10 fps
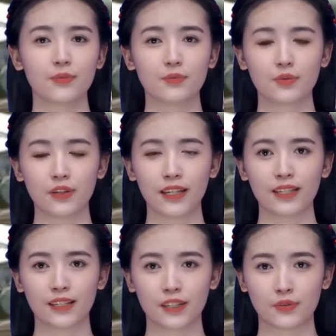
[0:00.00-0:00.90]
部队
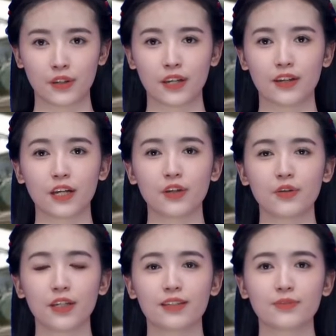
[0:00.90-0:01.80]
联系主要靠
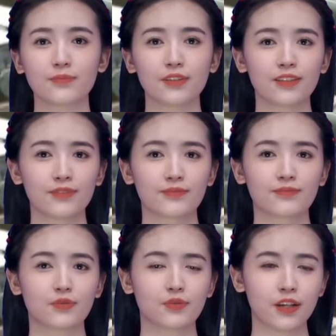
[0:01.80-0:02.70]
传令兵、
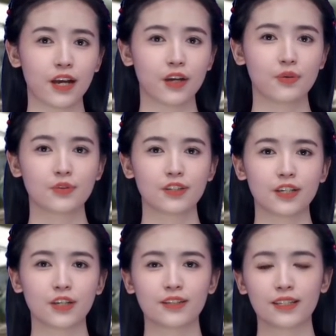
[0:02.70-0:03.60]
军号与
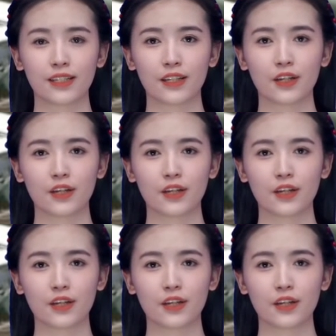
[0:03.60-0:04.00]
哨子。